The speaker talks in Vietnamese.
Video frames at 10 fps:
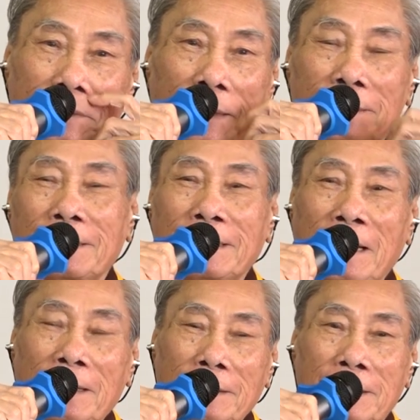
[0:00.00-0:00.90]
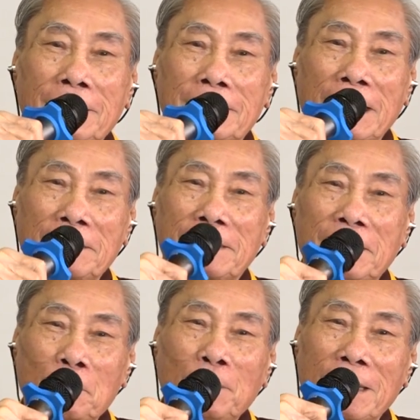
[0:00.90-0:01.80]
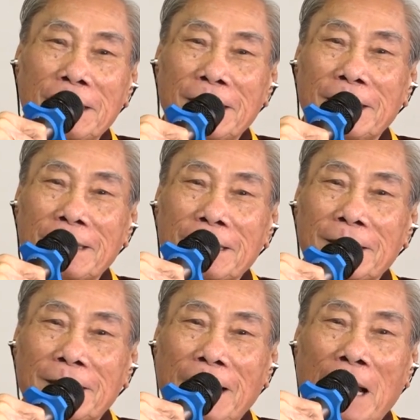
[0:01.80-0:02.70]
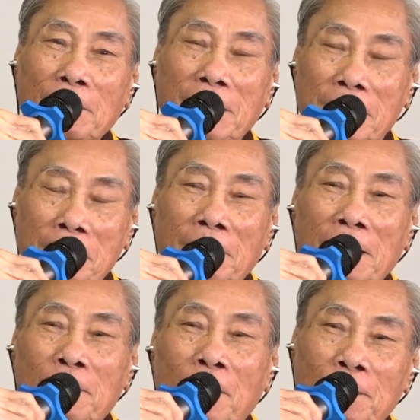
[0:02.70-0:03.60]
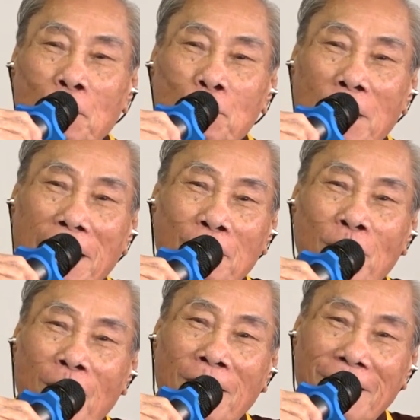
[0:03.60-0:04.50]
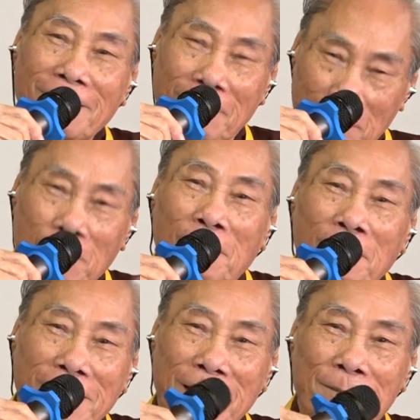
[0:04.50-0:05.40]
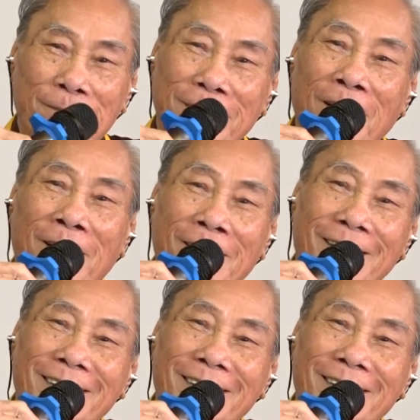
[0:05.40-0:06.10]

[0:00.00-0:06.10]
Trời, kinh sách thiếu gì, làm gì diễn lý có chút mà là không có, cũng vô đó con kiếm có.